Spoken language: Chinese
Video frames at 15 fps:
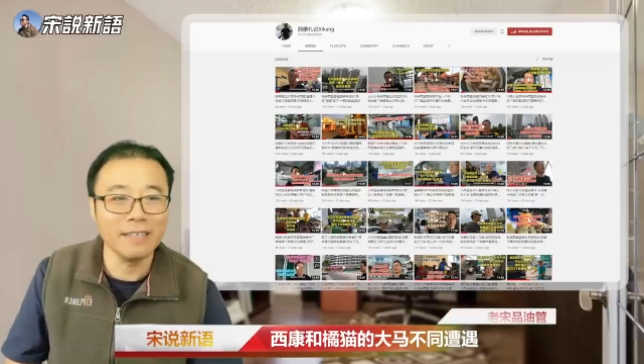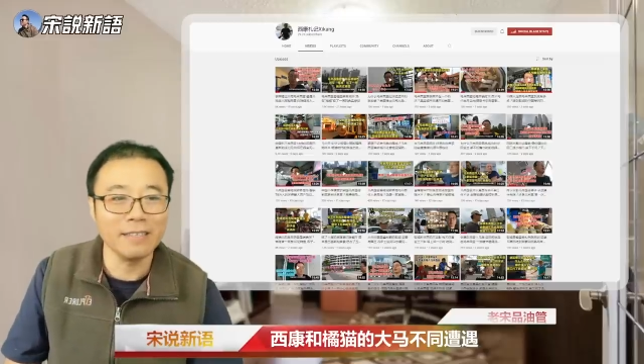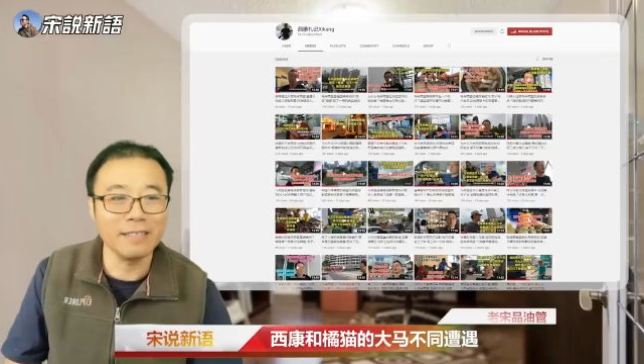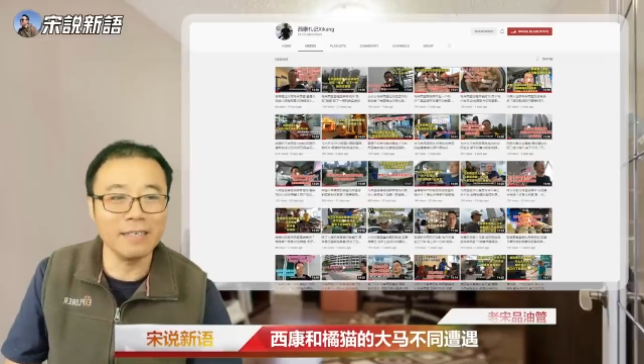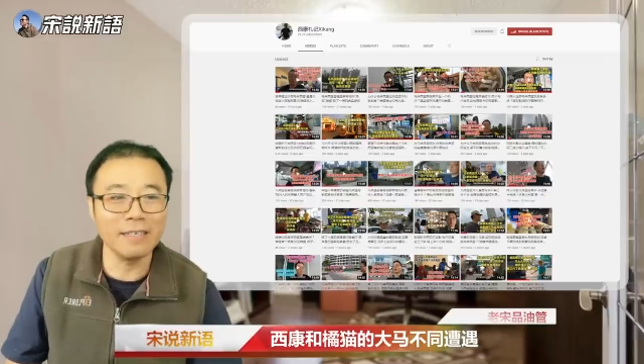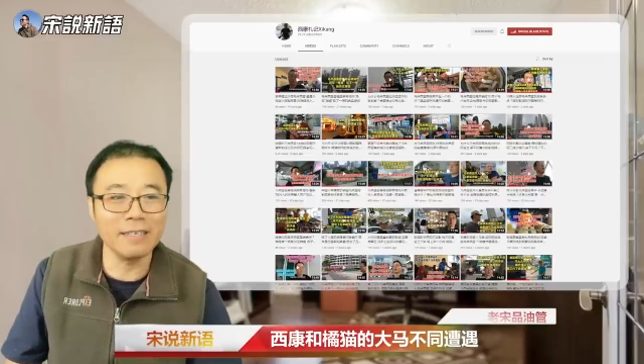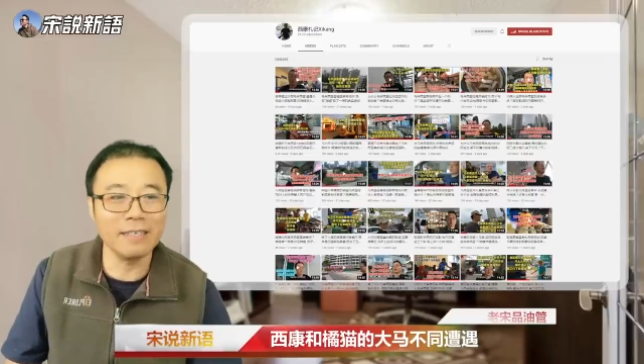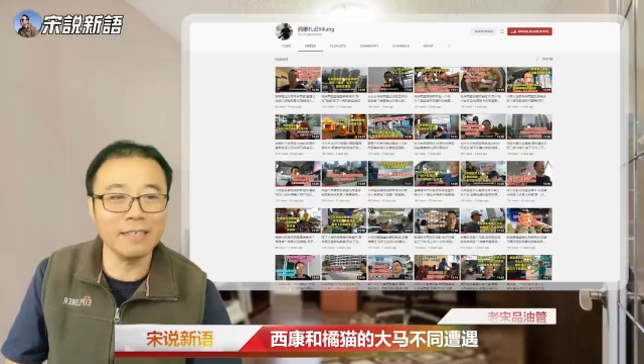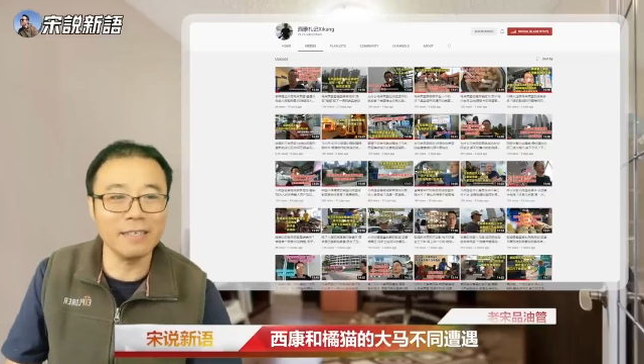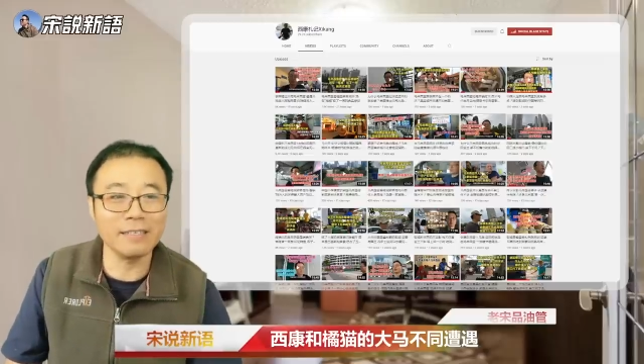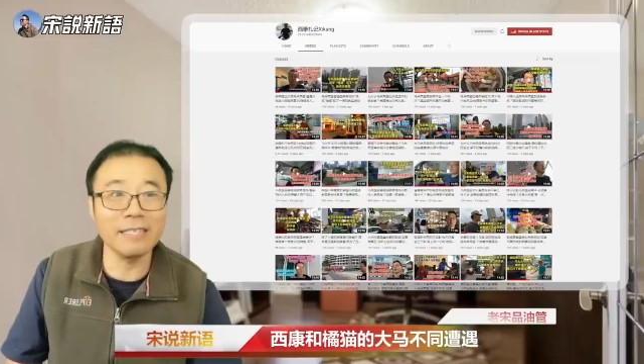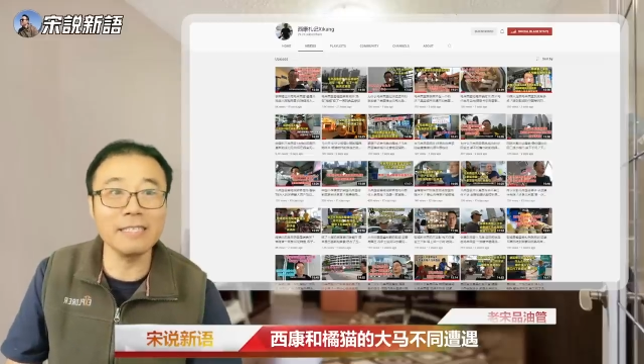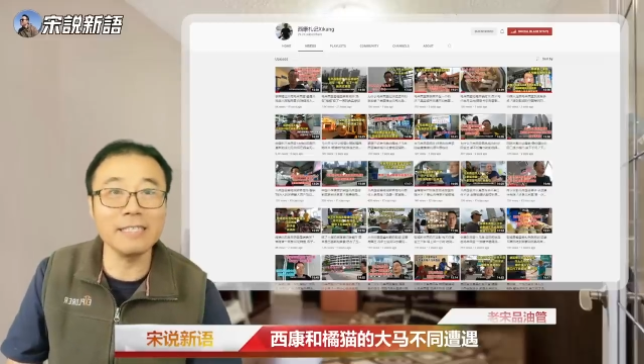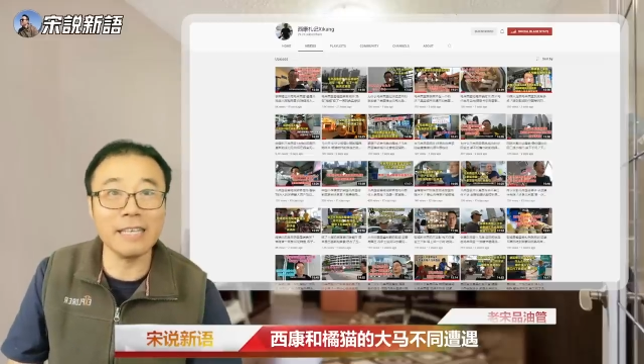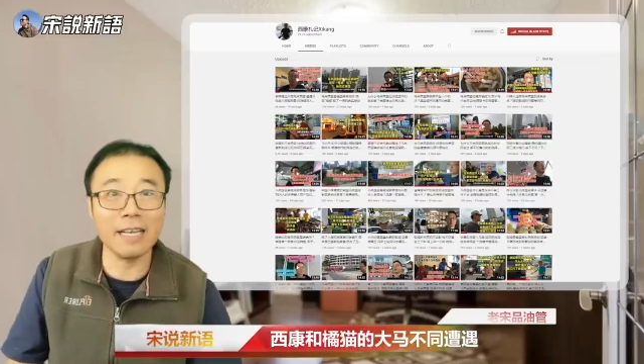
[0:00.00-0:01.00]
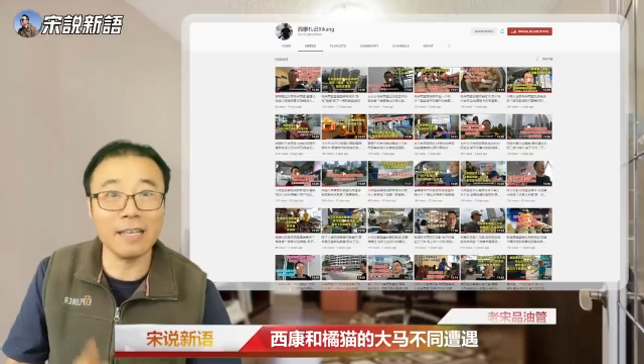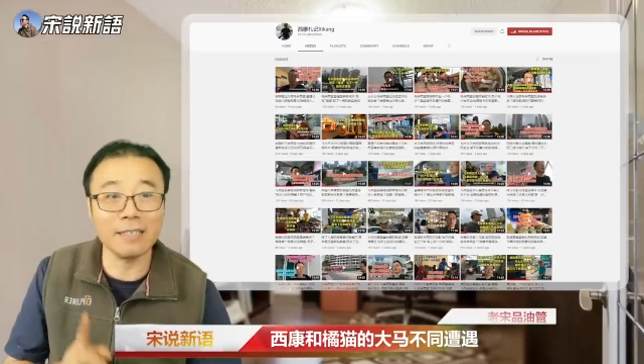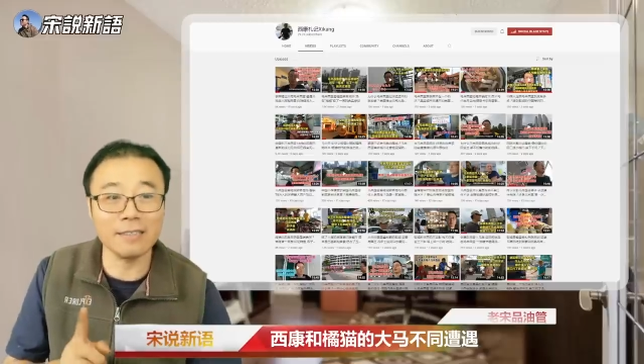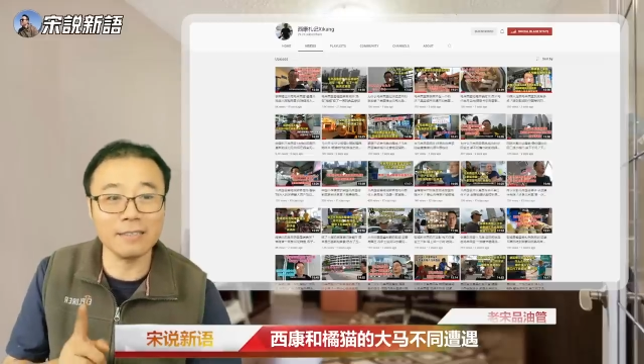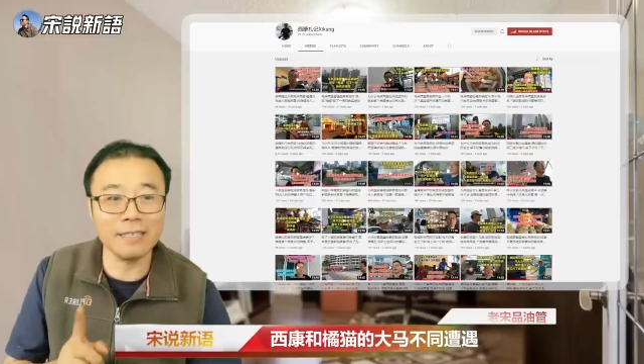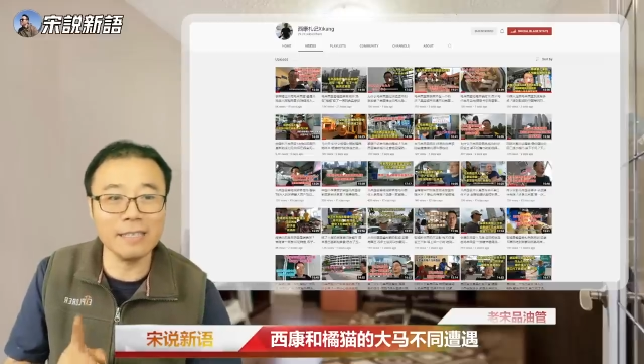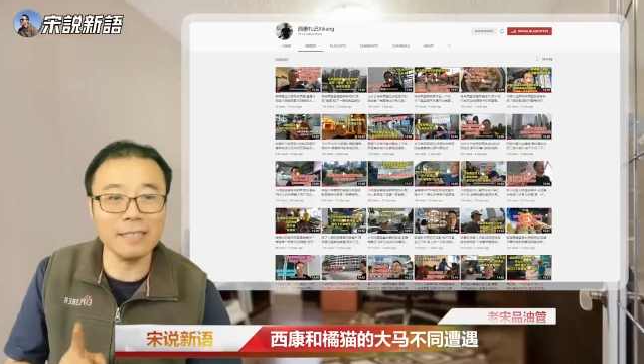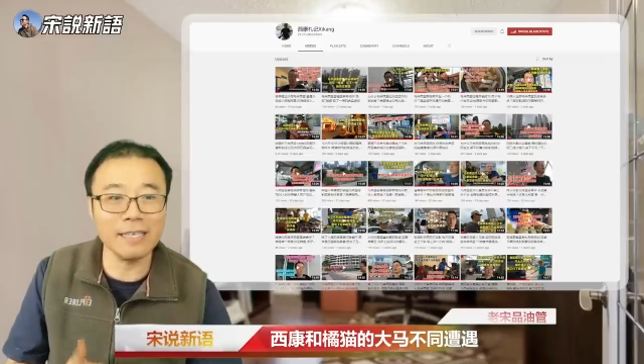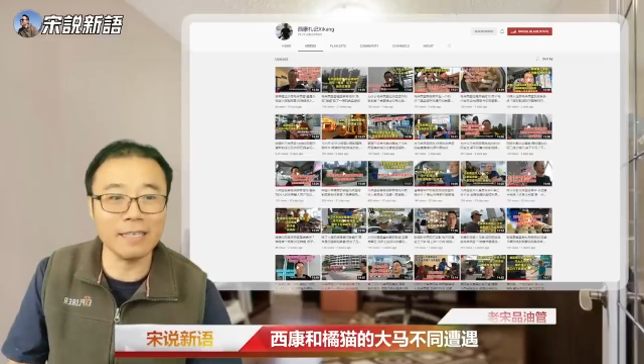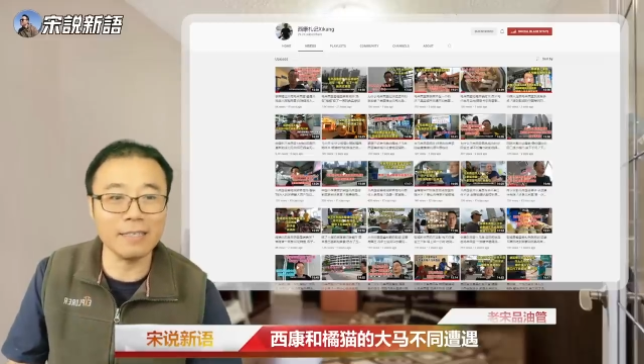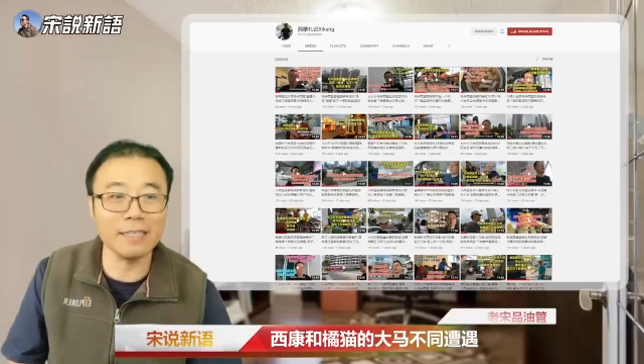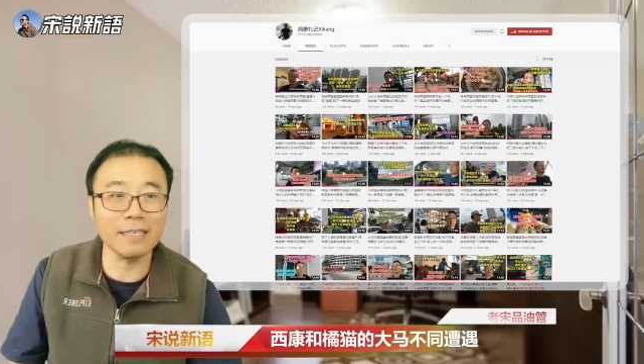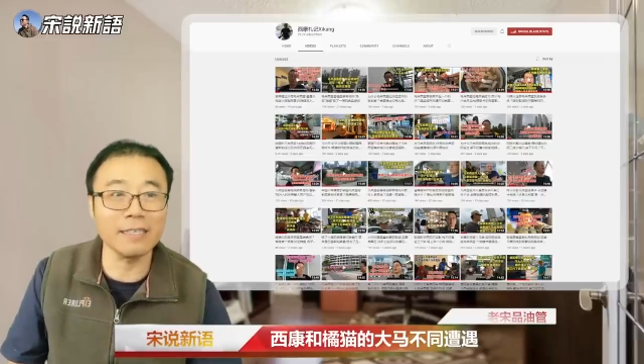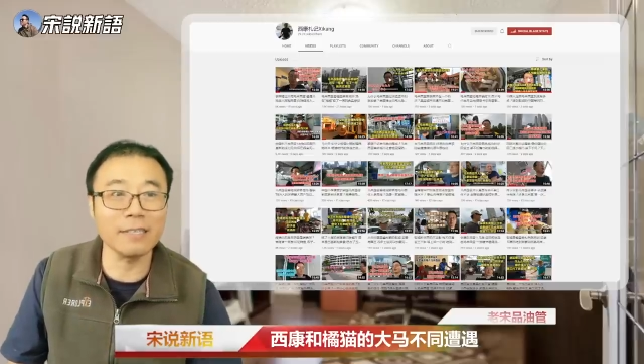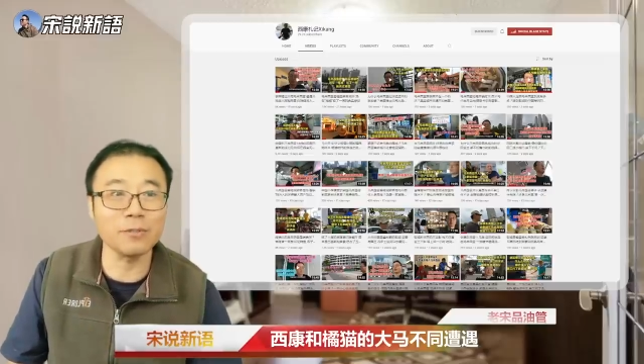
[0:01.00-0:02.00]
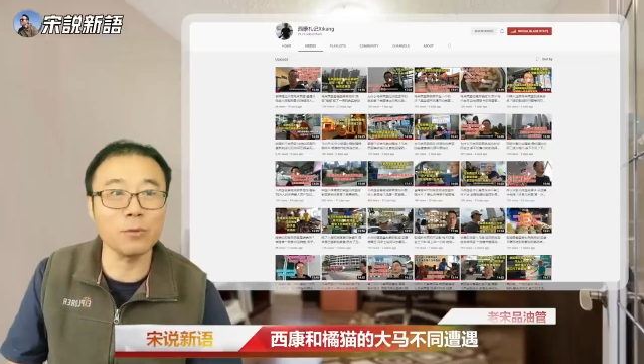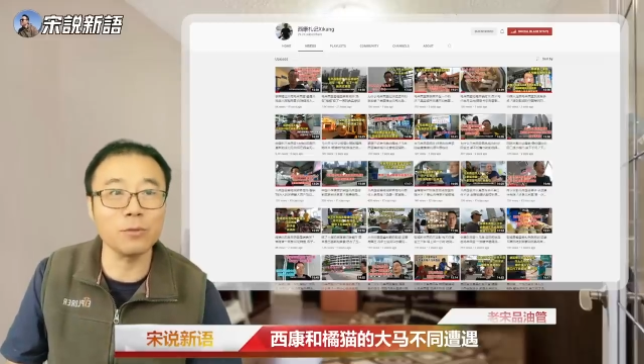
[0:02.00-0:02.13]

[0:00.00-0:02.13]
那先讲，先讲这个